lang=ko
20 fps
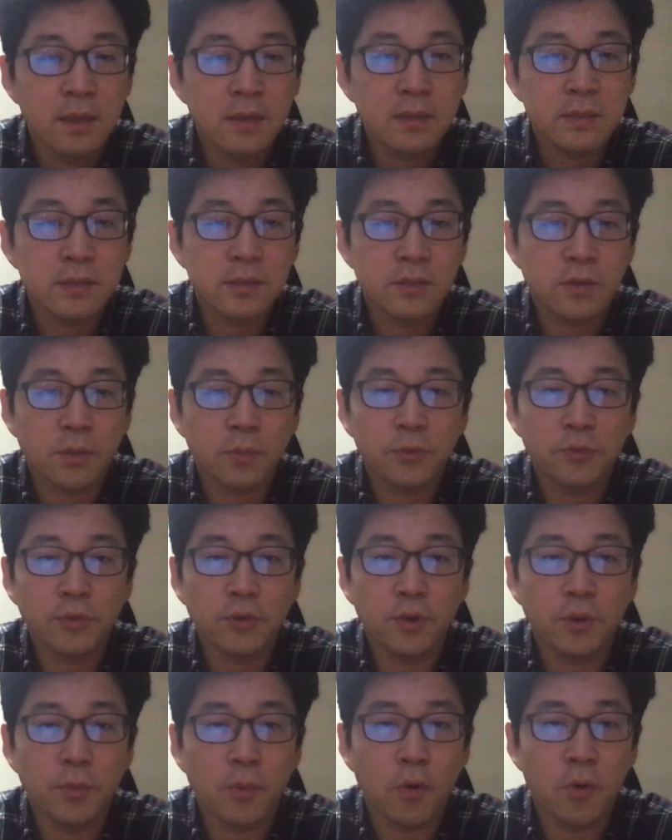그
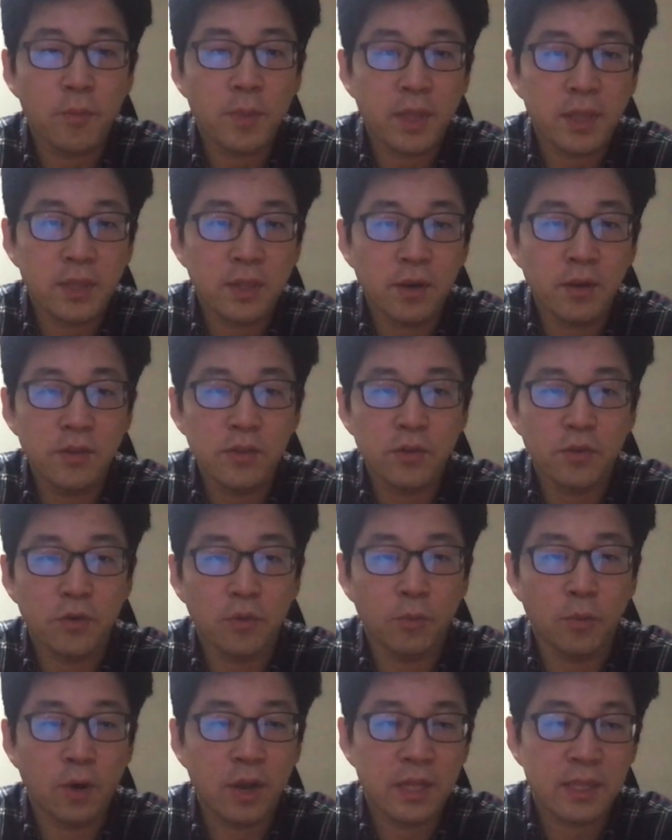점수를 모으면 이런 식으로
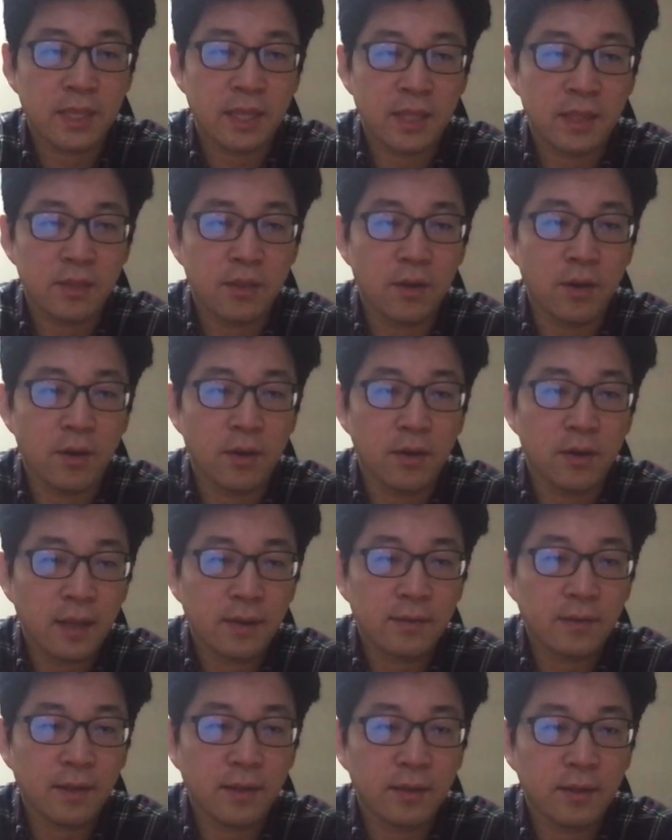모아지겠죠.
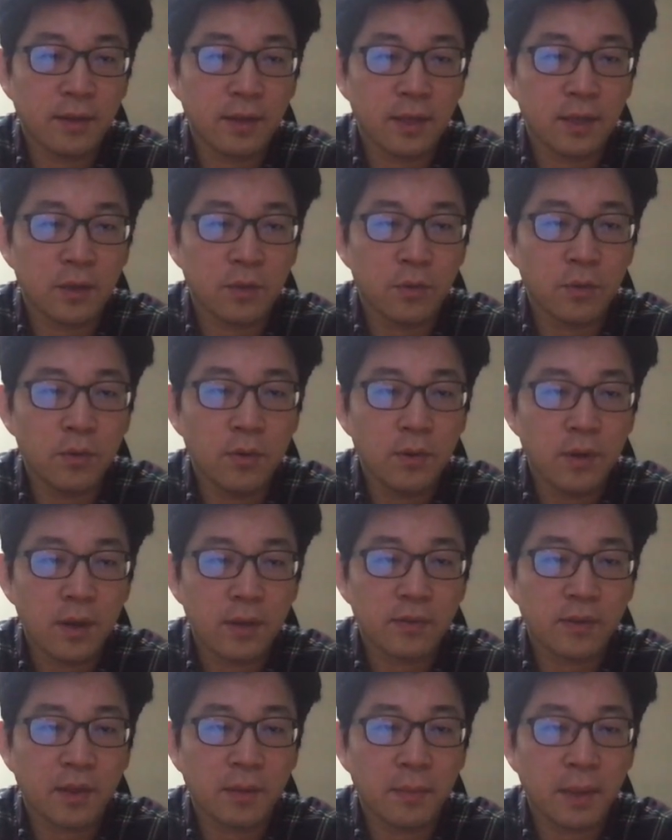학생들이 있고
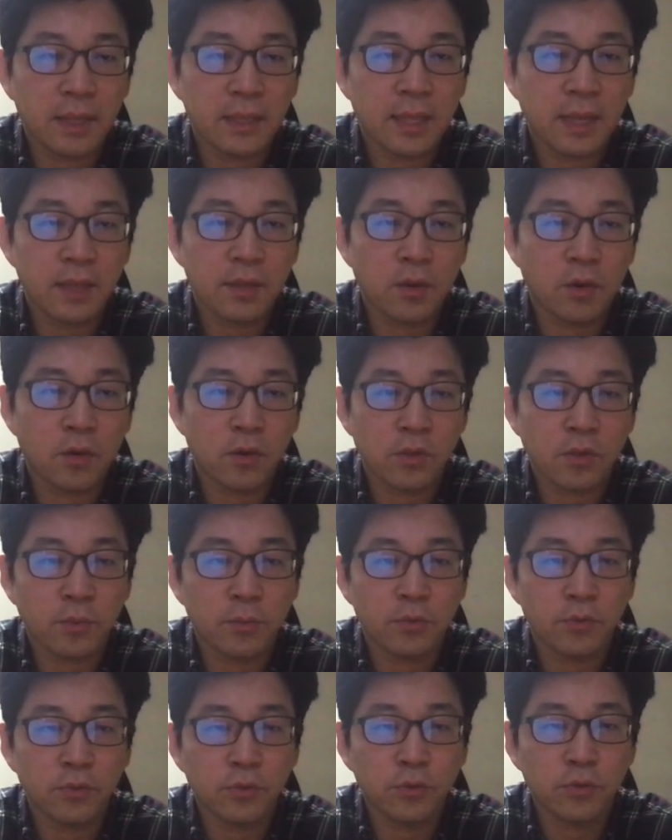학생마다 영어
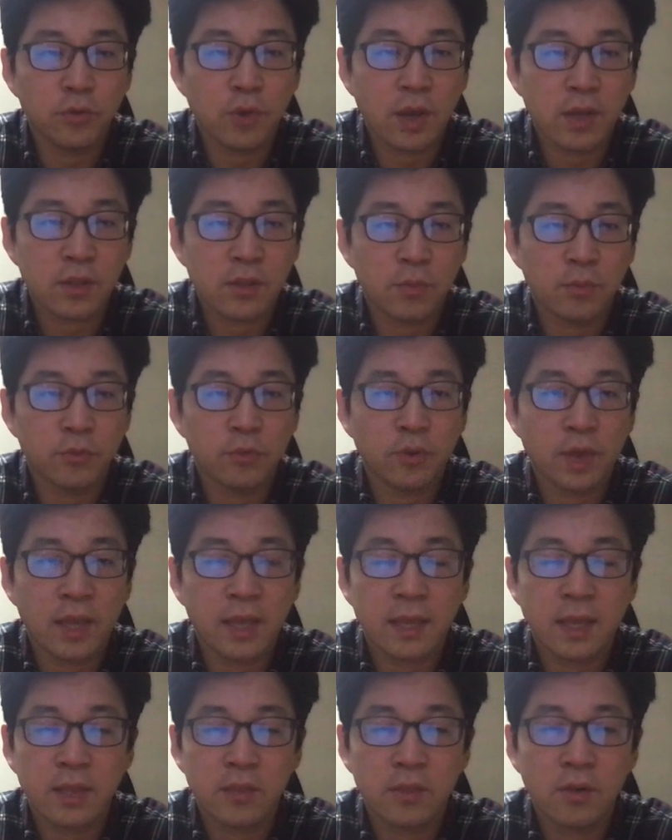점수, 수학 점수가
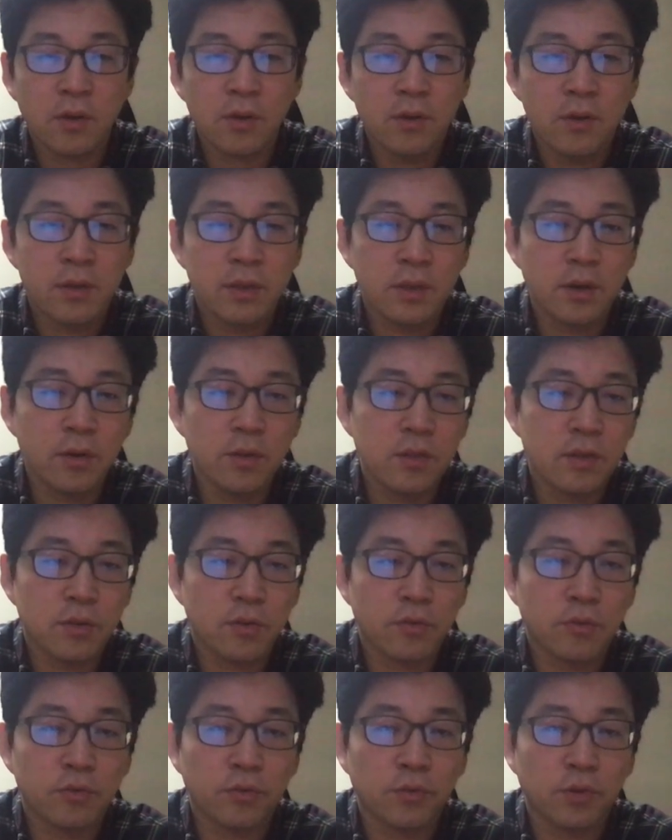있겠죠. 이런
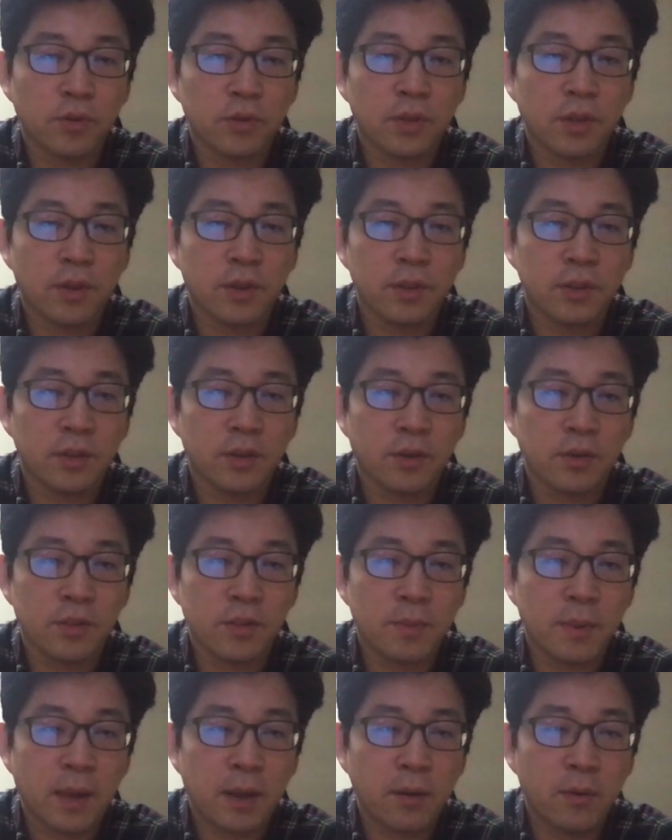식으로 구성되어 있는
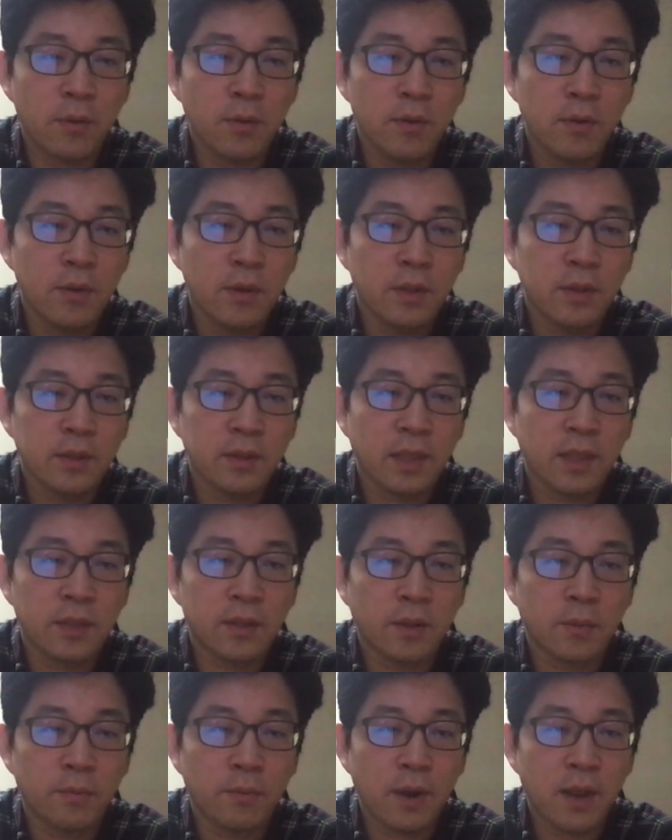것이 바로
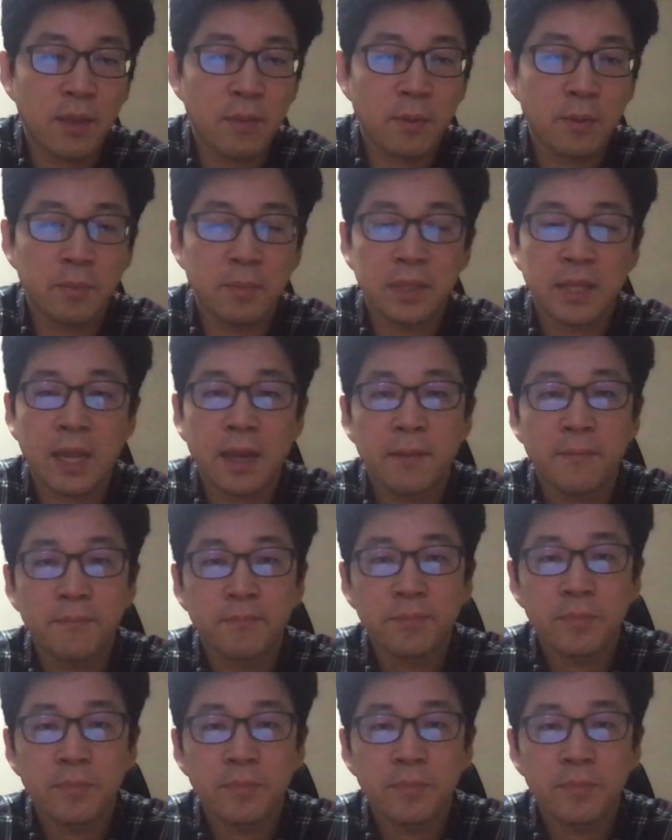데이터 프레임입니다.